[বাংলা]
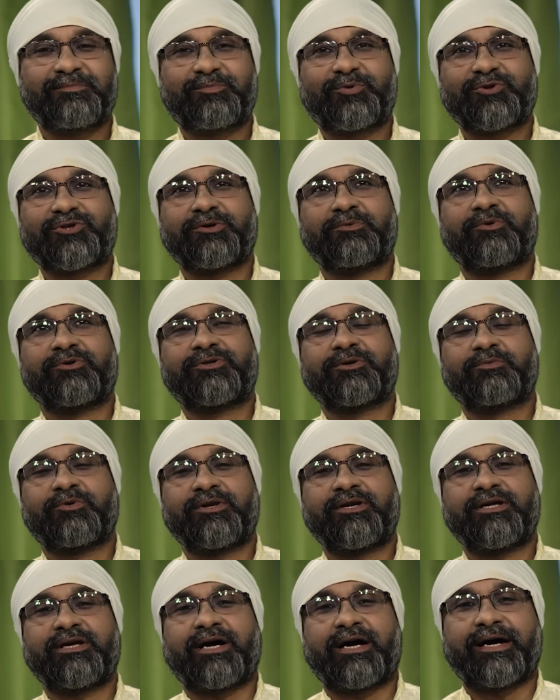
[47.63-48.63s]
প্রথমত
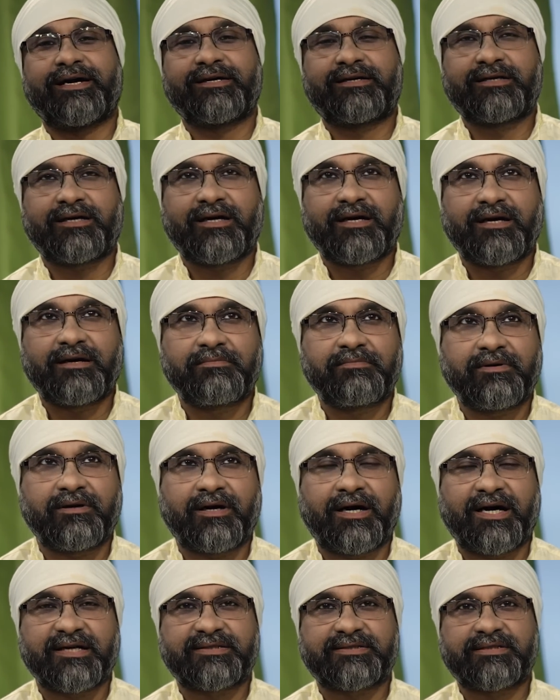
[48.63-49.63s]
বলি আয়টা
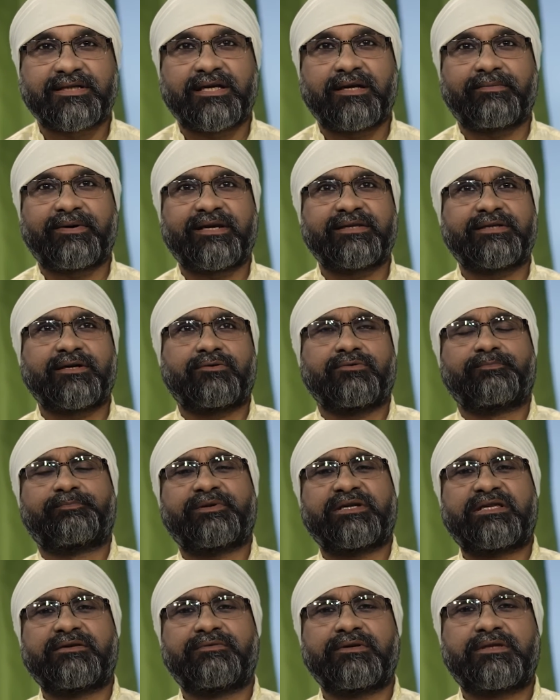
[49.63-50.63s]
আসছে না মানে দেখুন
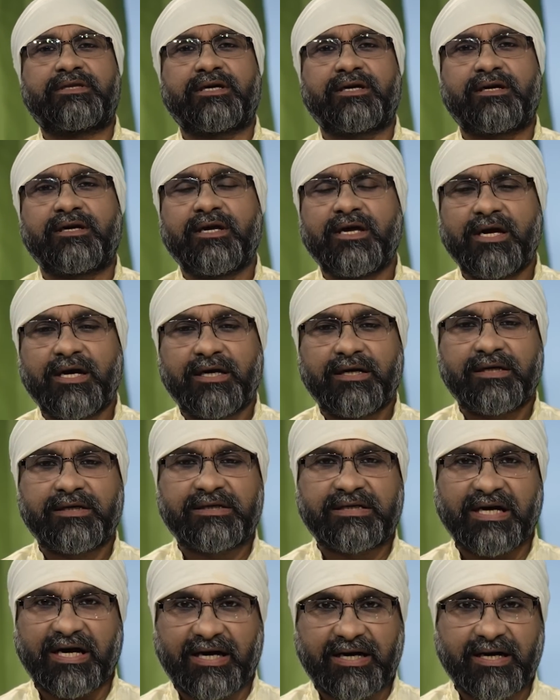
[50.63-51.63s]
পৃথিবীতে
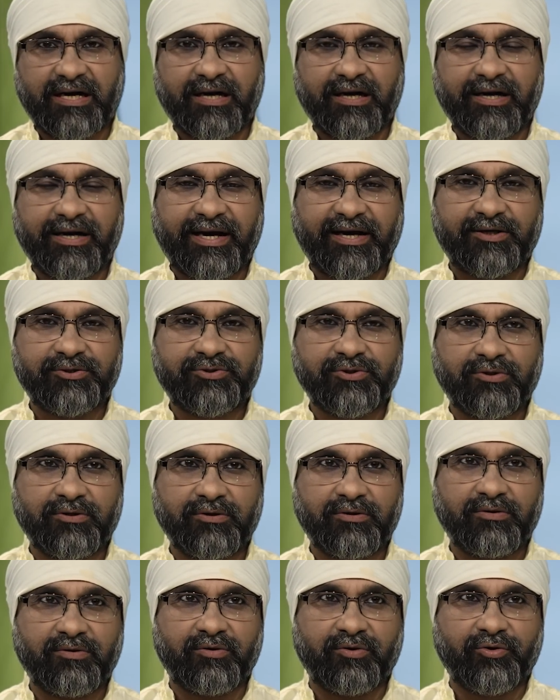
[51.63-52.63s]
টাকা একজন
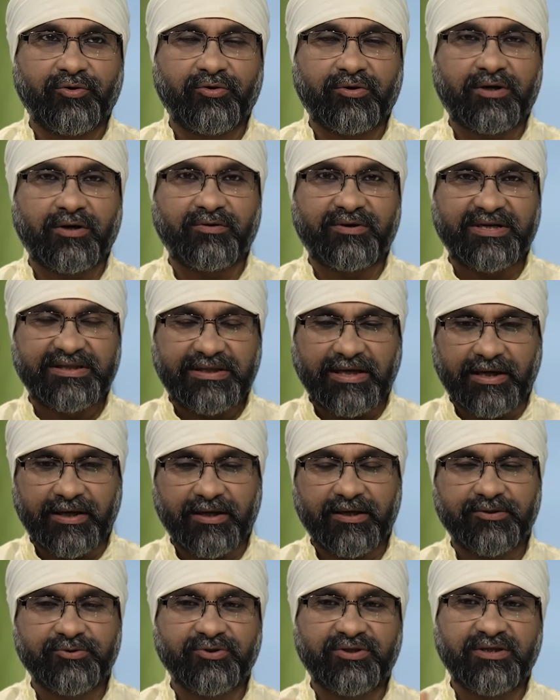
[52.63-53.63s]
অন্য কাউকে
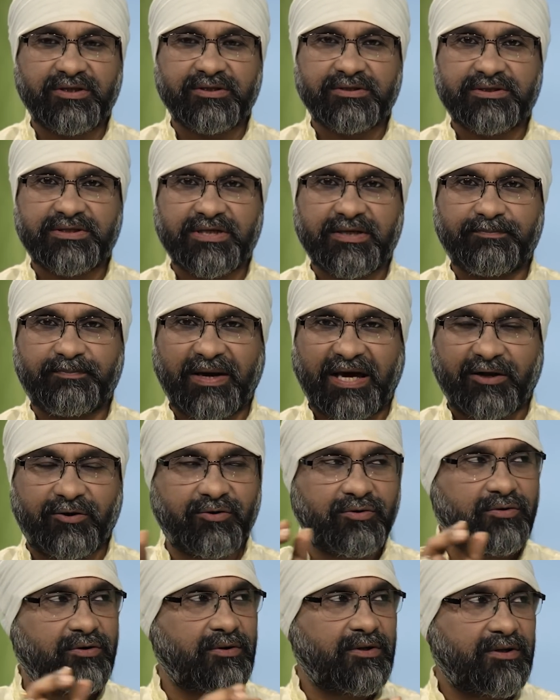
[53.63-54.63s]
দেয় যদি সে
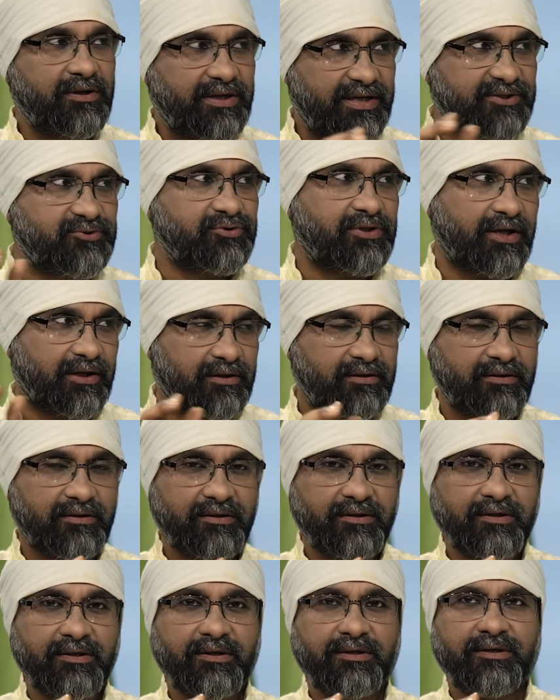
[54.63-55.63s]
ভ্যালু কিছু দেয়
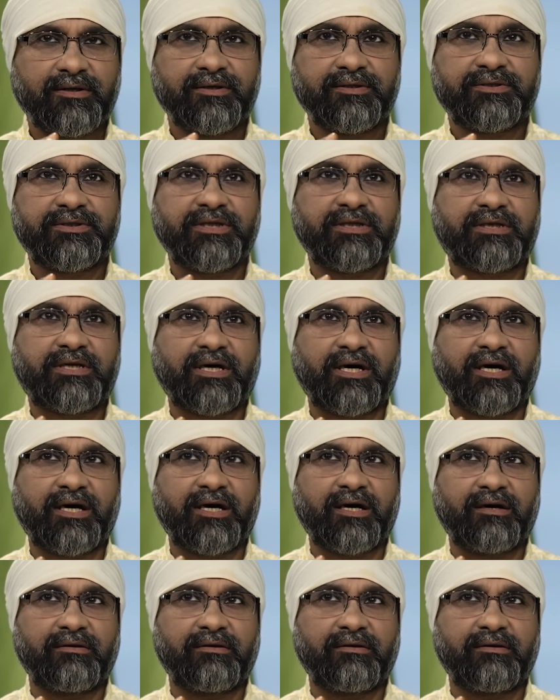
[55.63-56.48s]
সেটা